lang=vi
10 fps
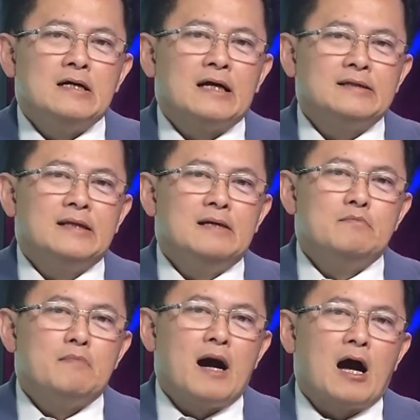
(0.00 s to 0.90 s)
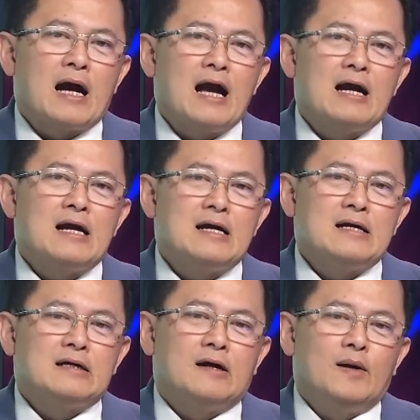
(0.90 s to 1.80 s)
Cái tiền mà các
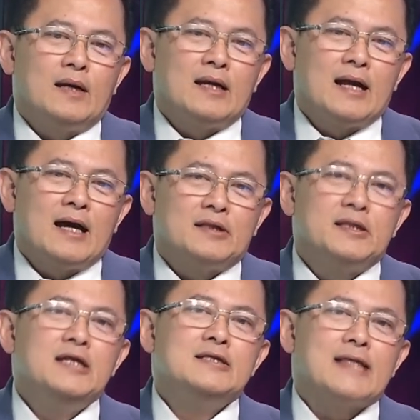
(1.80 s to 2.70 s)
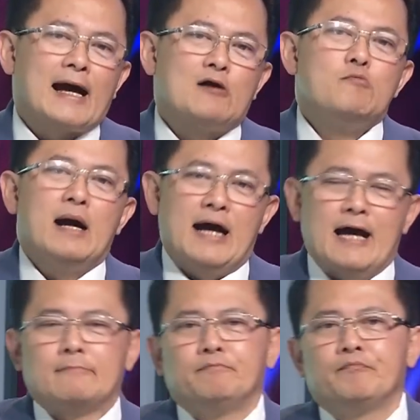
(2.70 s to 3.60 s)
gọi là tin tặc của Bắc
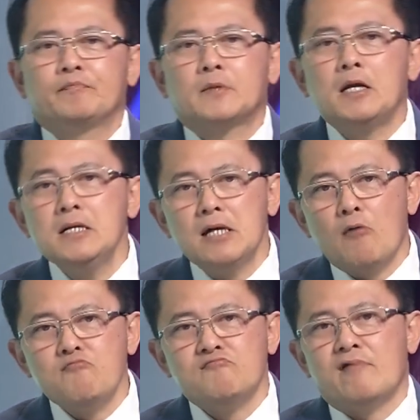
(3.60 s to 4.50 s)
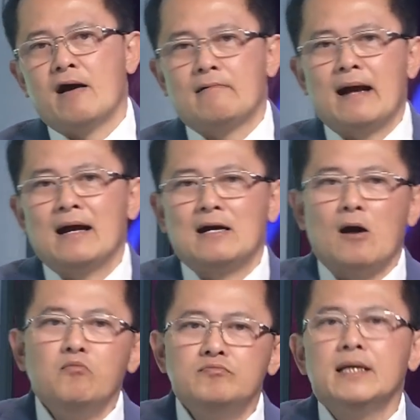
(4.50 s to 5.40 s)
Hàn tấn công vào các
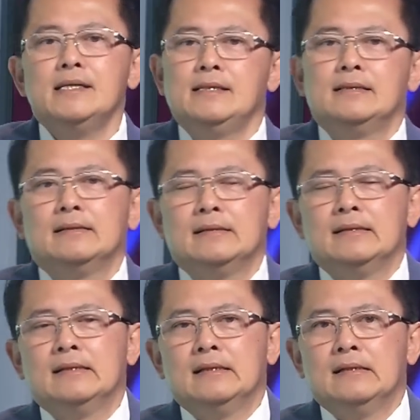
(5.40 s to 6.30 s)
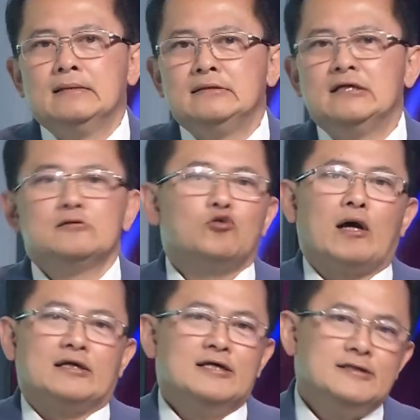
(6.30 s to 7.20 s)
công ty trên
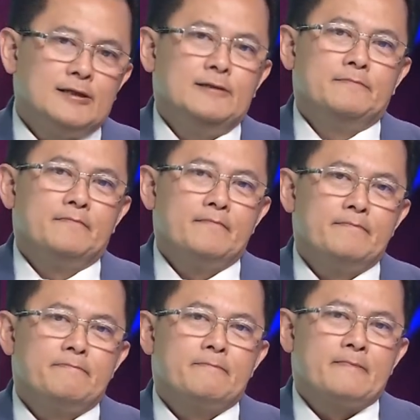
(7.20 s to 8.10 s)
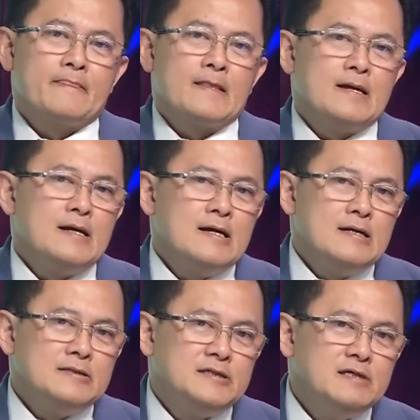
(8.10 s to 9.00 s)
toàn thế giới,
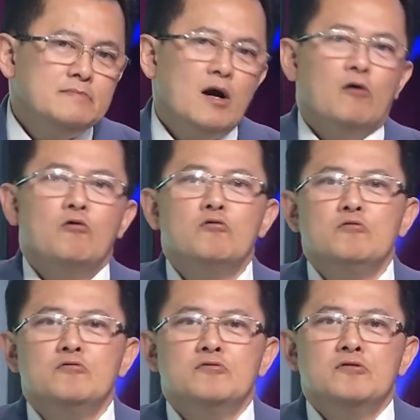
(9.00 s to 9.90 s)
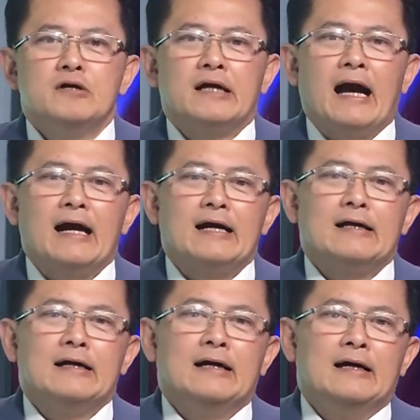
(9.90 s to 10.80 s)
chiếm hữu các
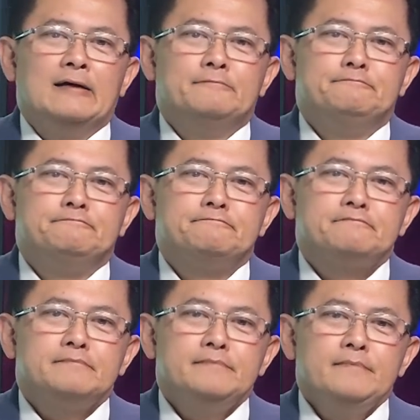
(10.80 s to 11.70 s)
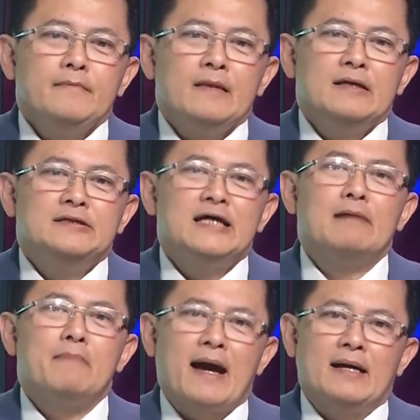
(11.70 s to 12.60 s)
uh,
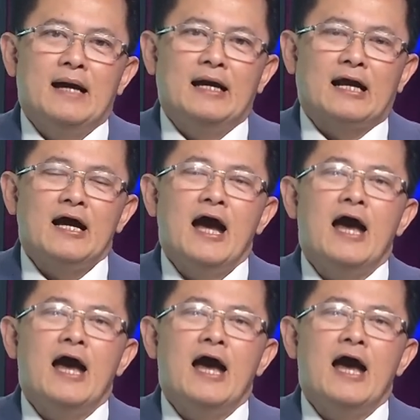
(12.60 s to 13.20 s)
trang mạng hay là cái